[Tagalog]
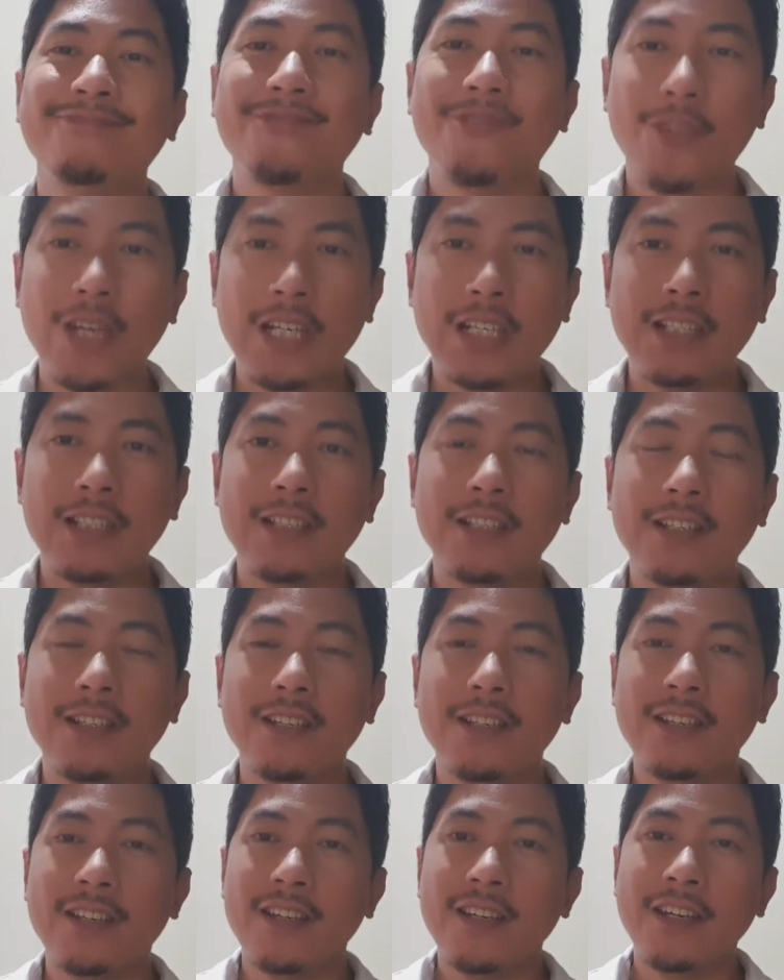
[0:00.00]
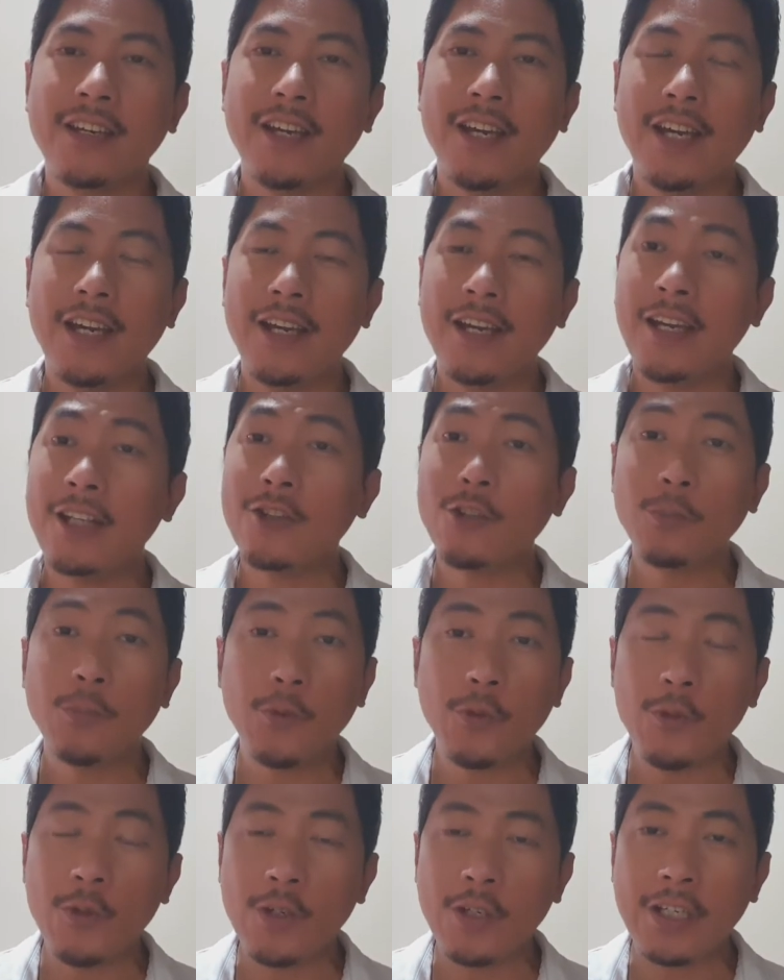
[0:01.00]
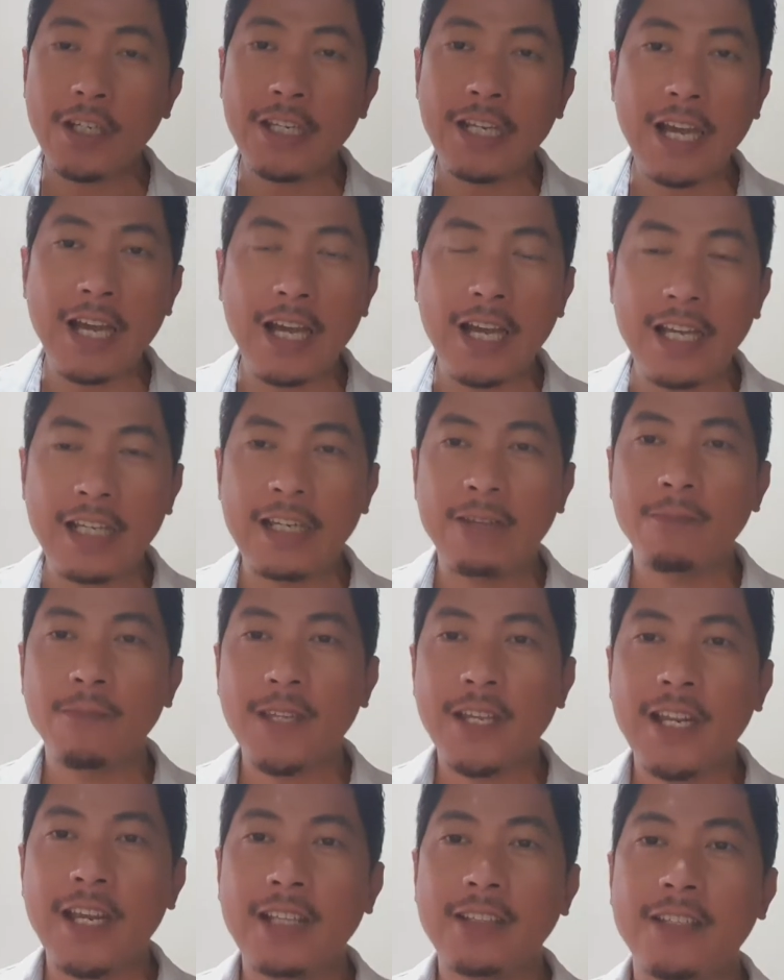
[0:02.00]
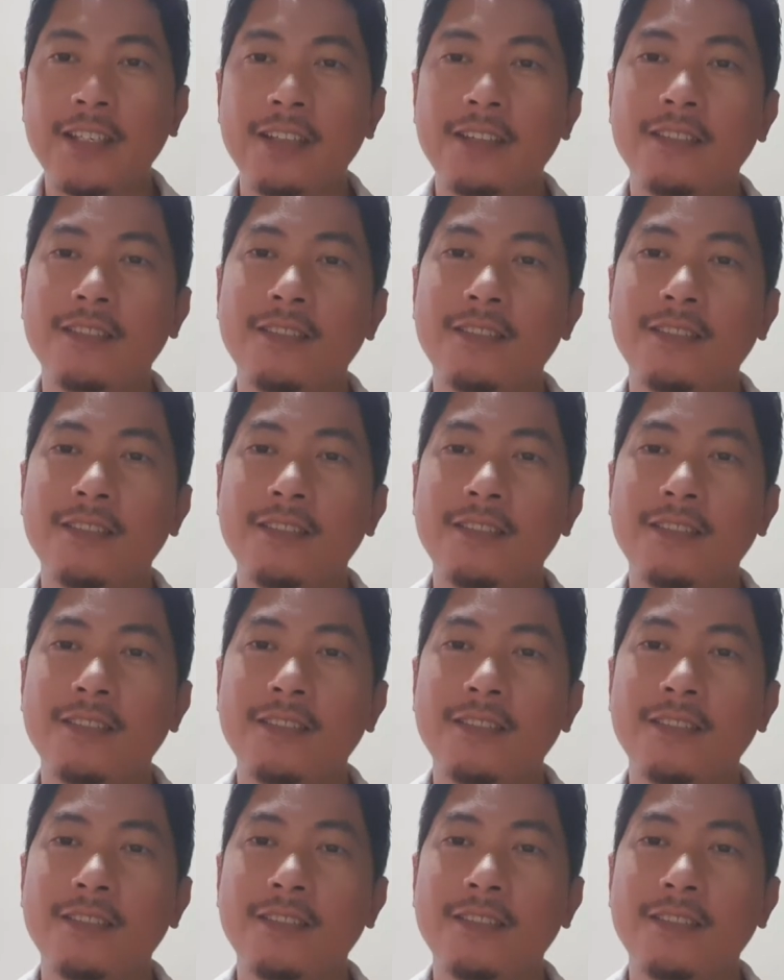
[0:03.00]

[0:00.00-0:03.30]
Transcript: Well, ito po yung hinahanap na natin.